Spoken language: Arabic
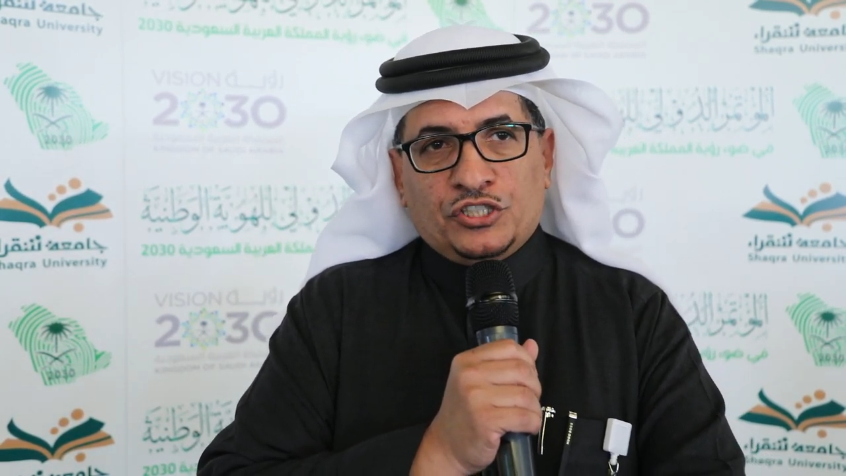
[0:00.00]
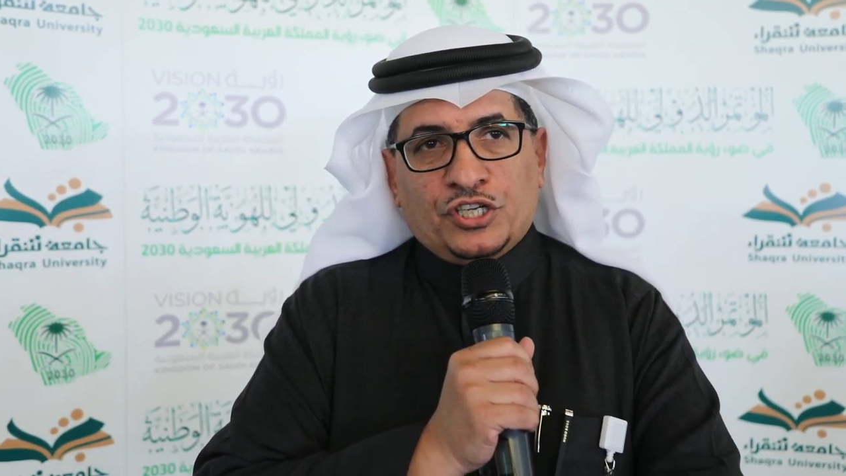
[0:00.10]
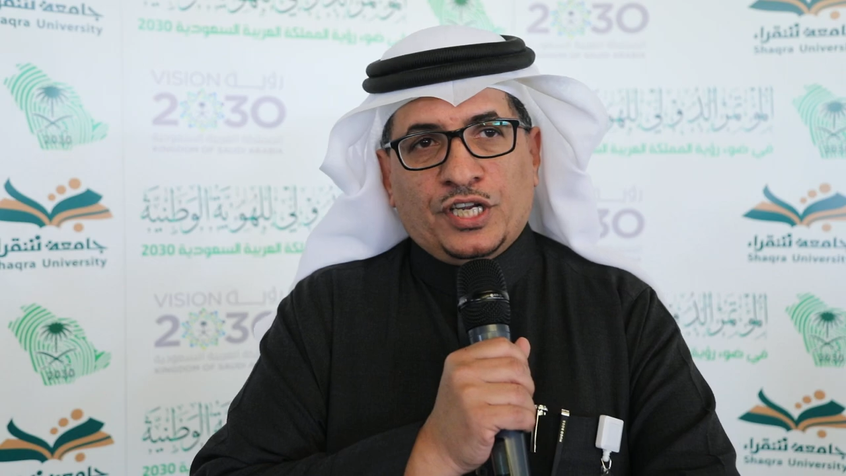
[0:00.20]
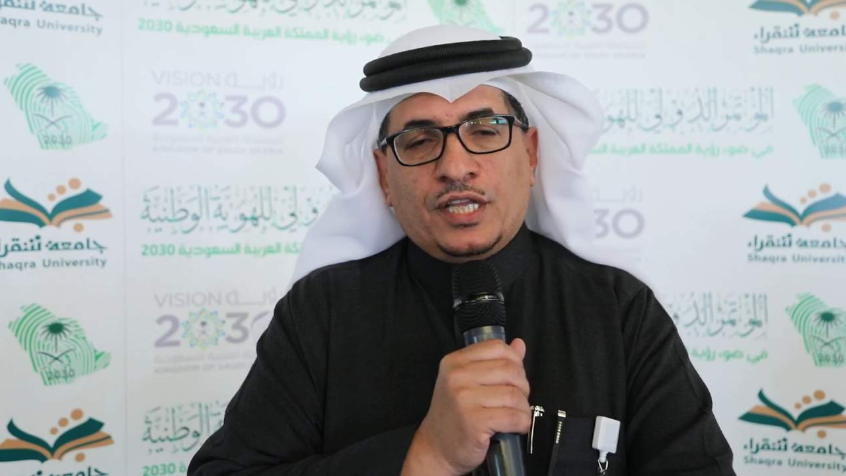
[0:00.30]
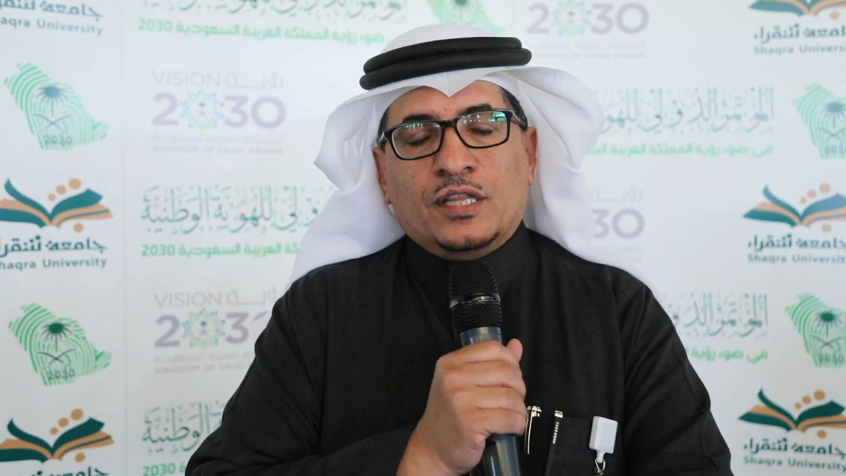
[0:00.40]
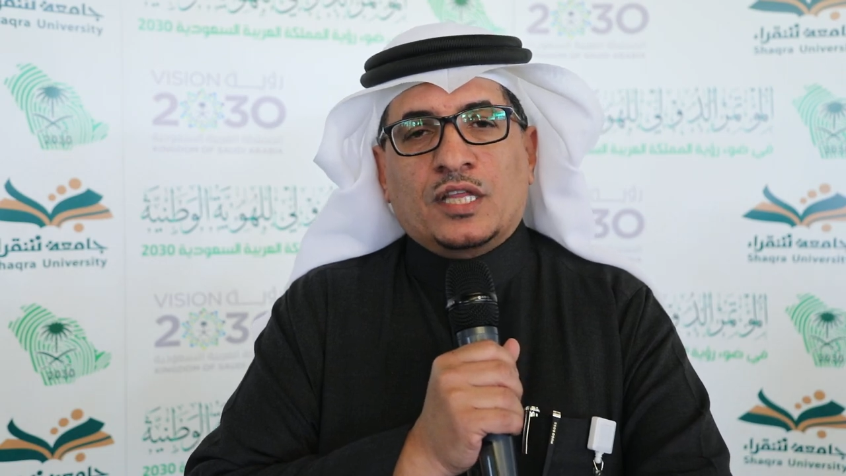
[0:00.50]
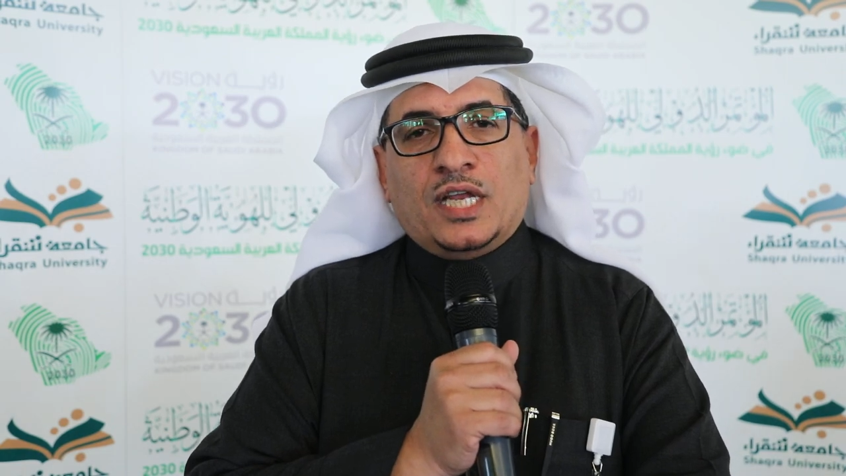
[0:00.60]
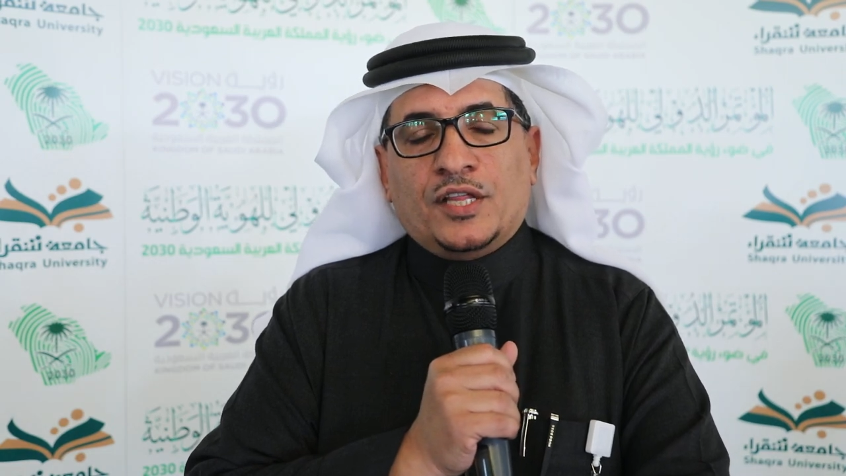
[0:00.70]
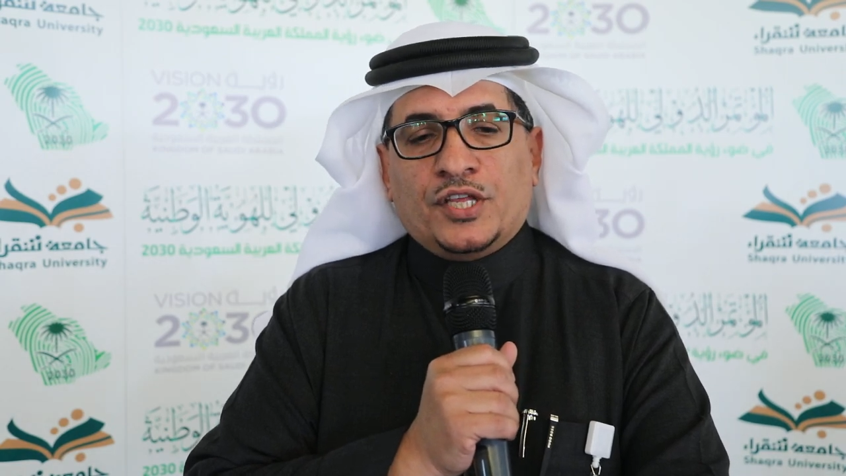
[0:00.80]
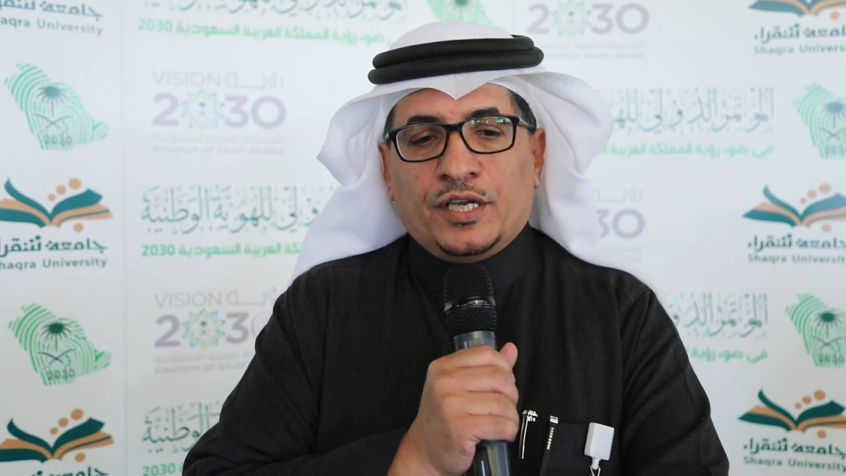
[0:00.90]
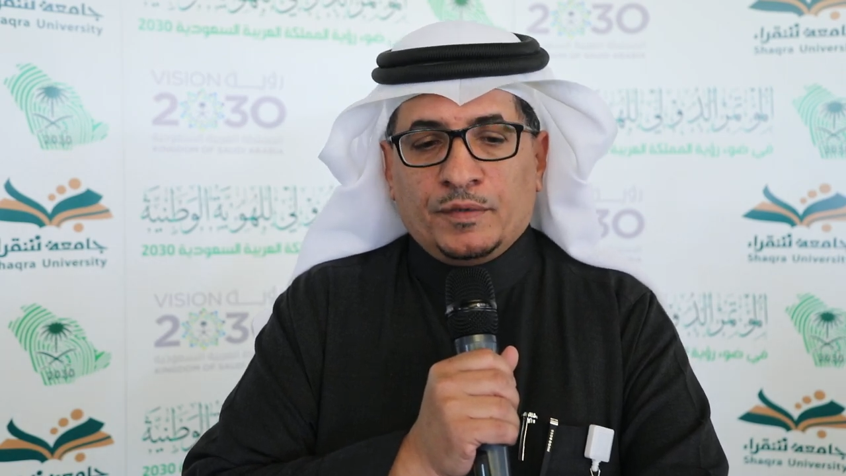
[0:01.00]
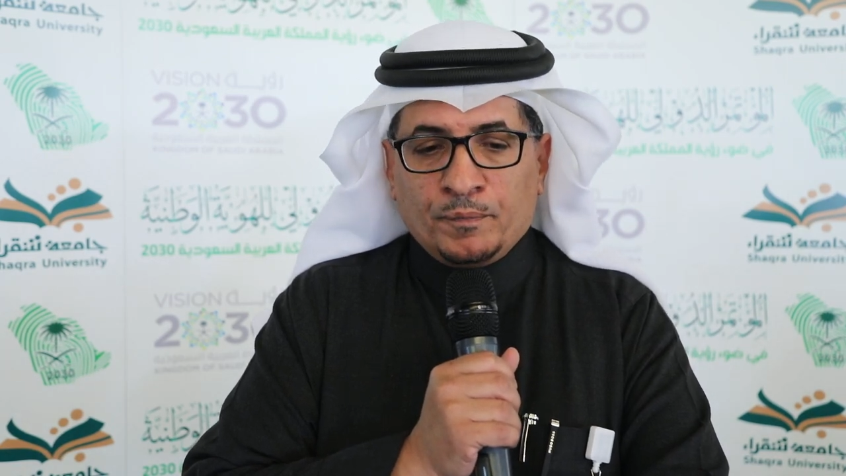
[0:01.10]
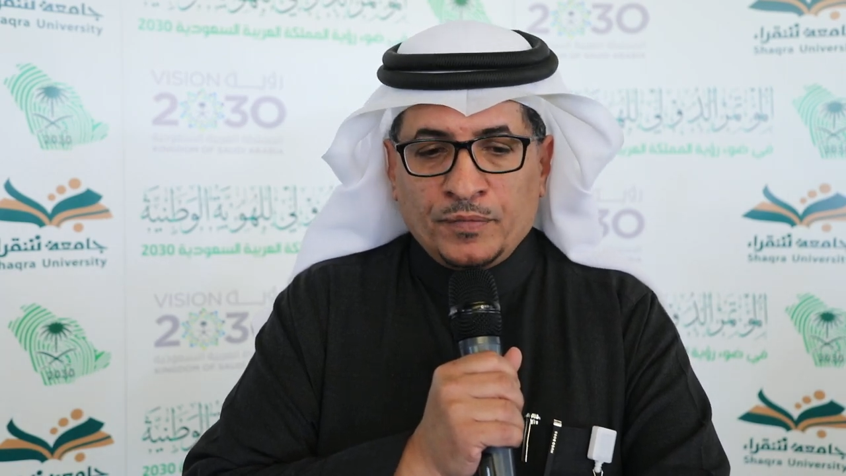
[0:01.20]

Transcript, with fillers: 2030